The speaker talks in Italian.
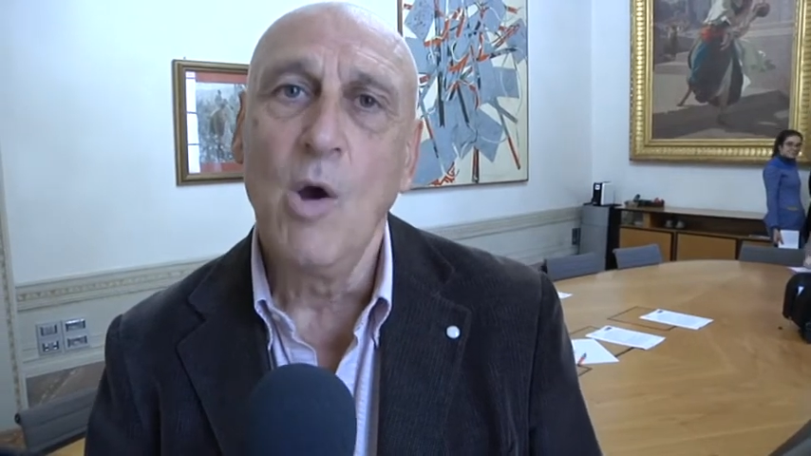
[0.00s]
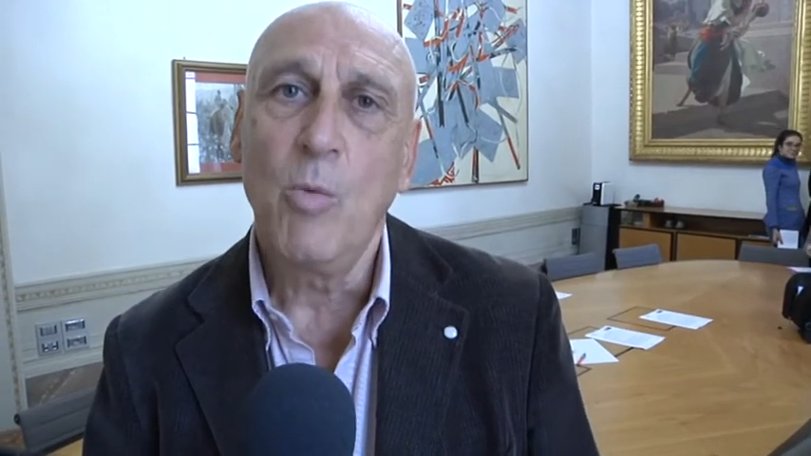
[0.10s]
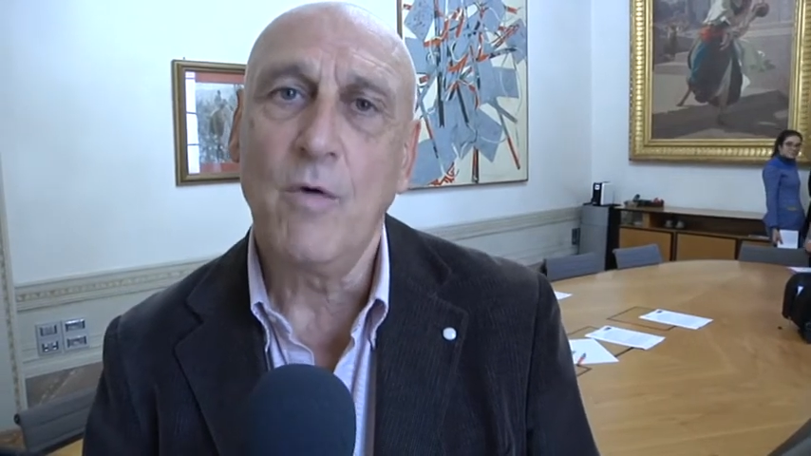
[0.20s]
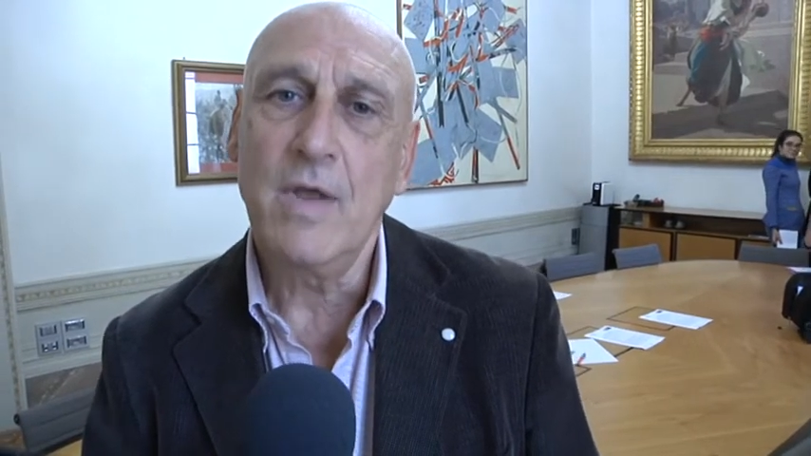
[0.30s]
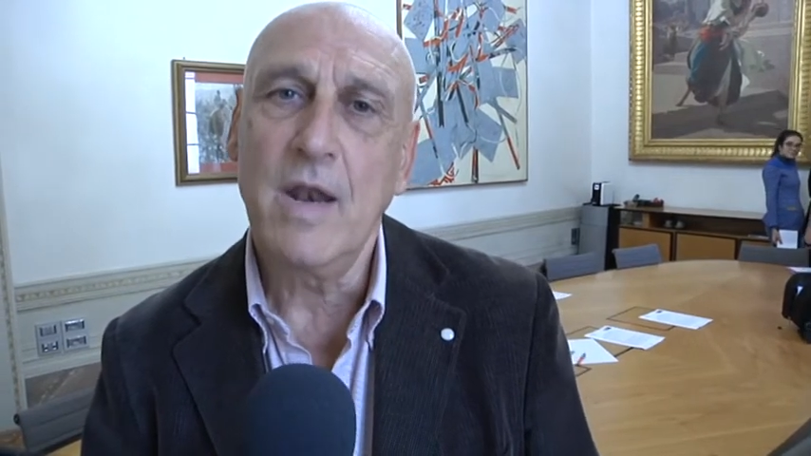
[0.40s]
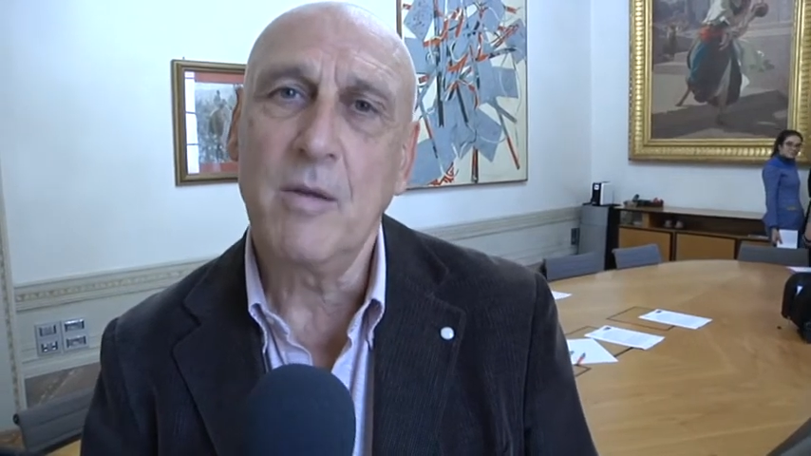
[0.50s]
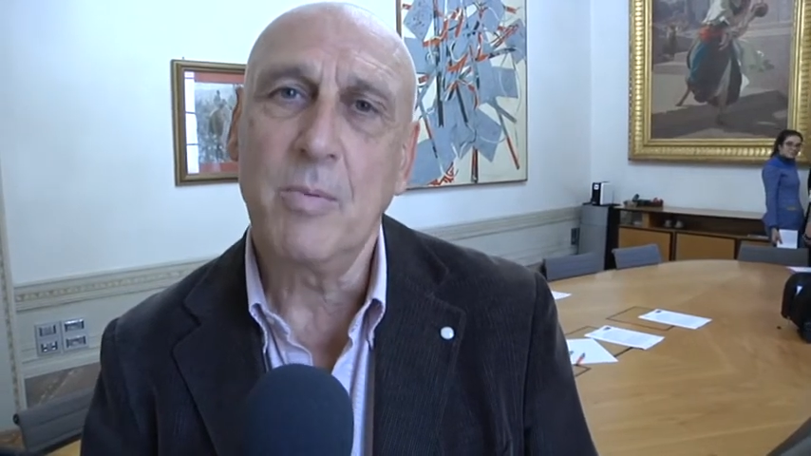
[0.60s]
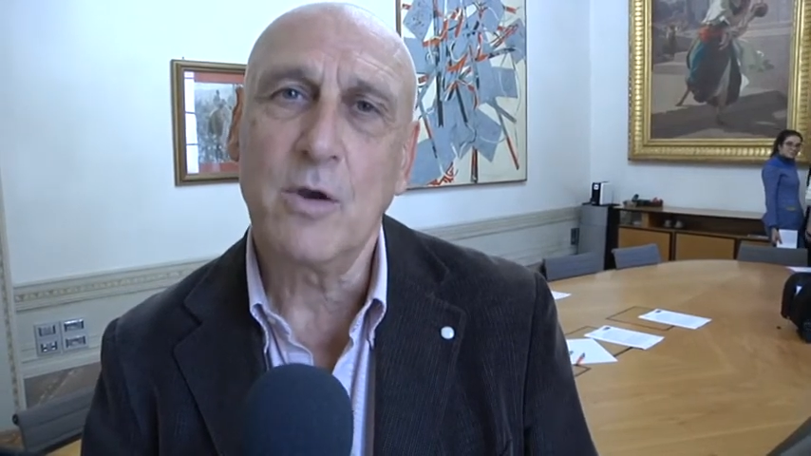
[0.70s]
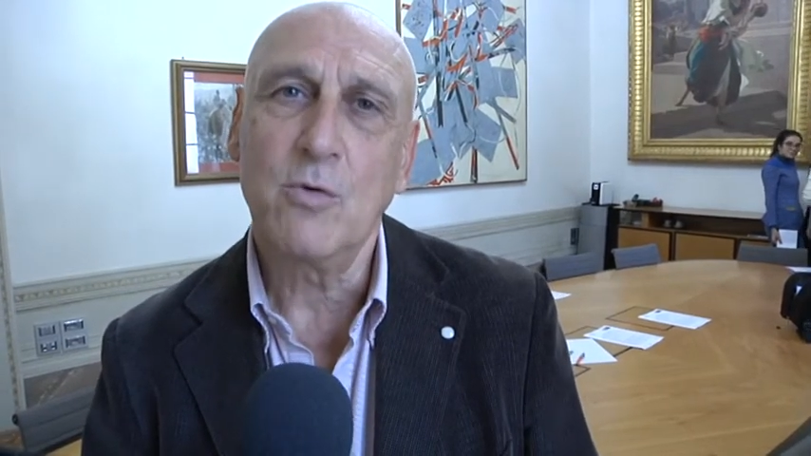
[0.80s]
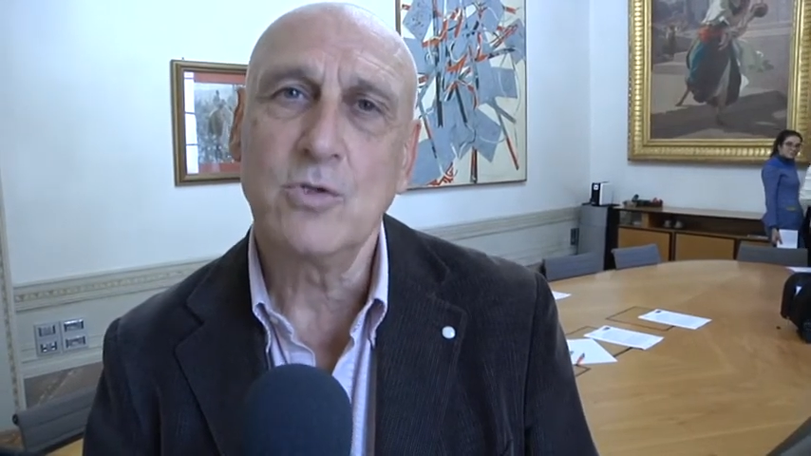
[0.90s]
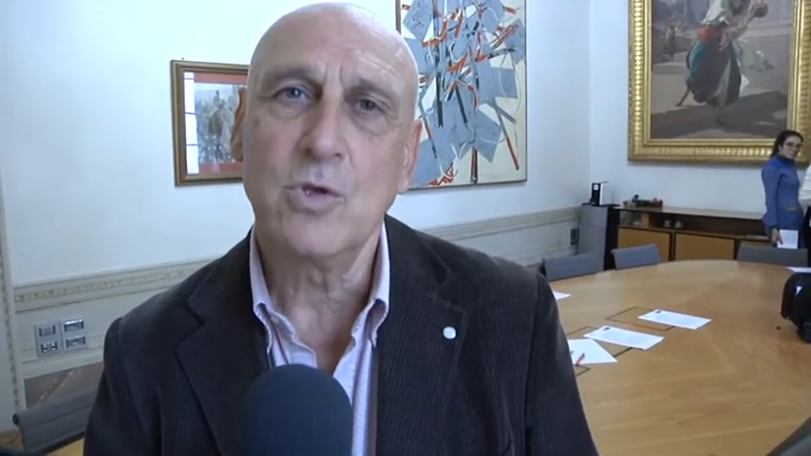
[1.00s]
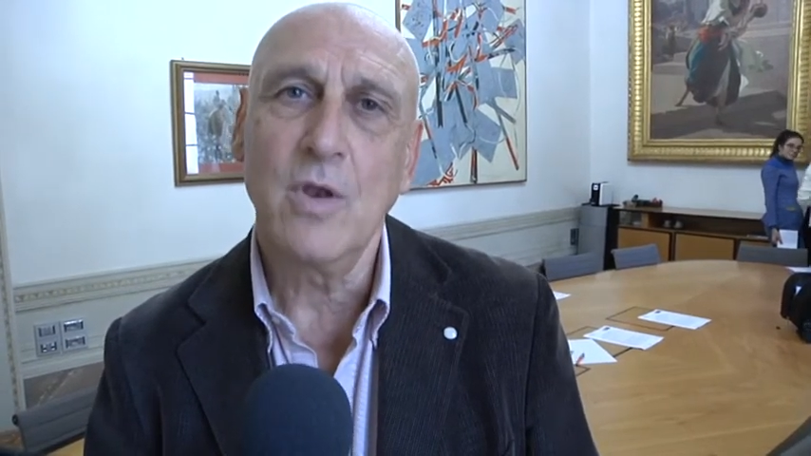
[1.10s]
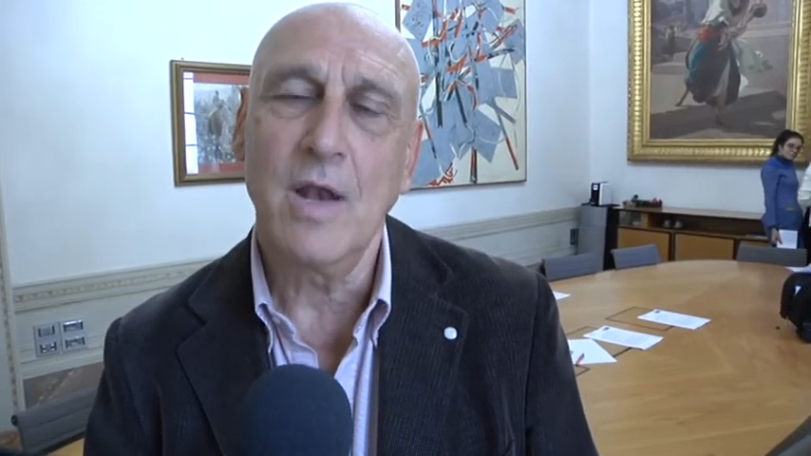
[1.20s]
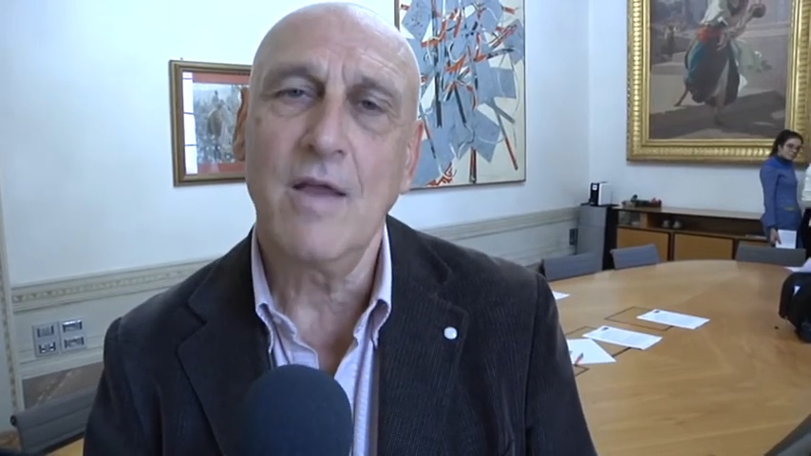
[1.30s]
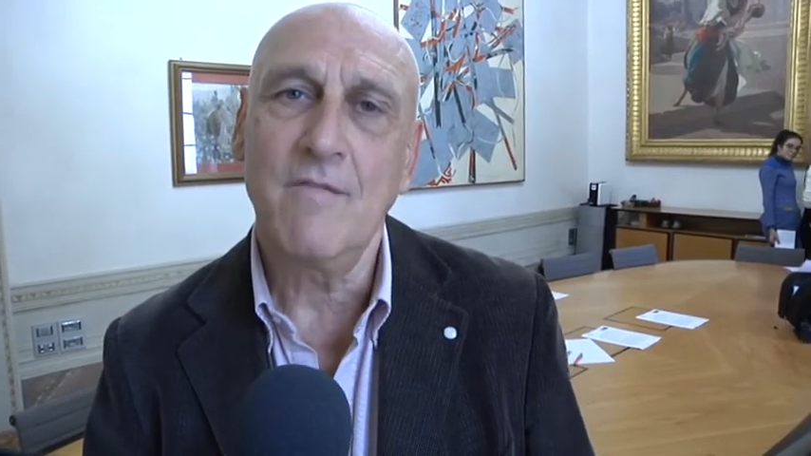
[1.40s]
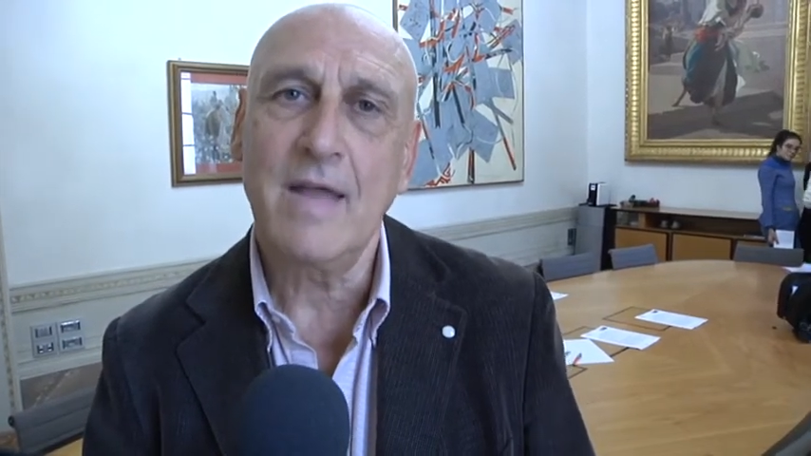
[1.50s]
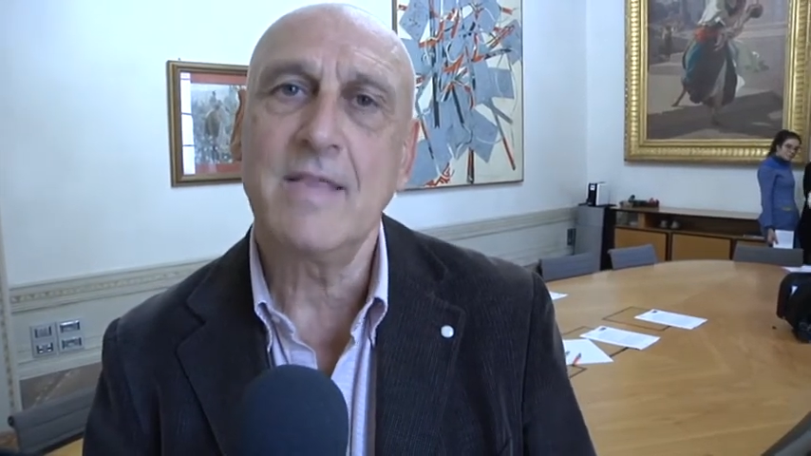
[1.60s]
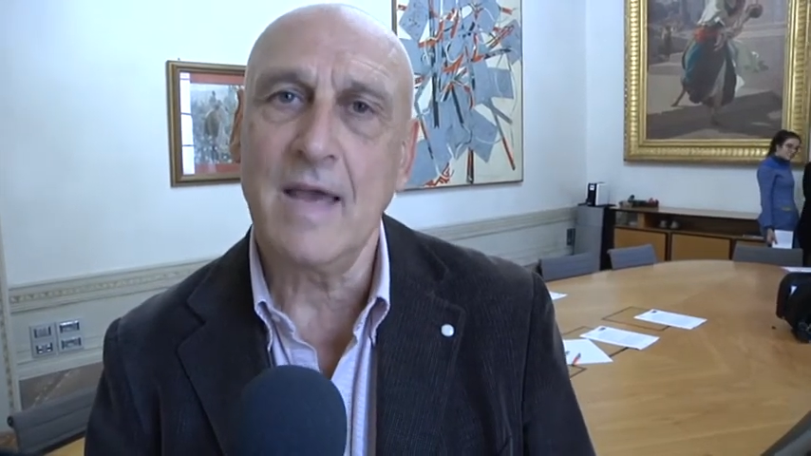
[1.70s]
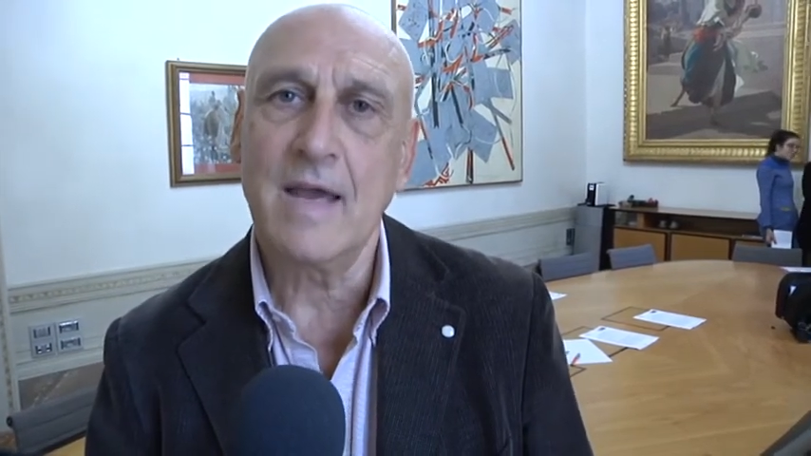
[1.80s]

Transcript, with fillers: può avere ripercussioni rilevanti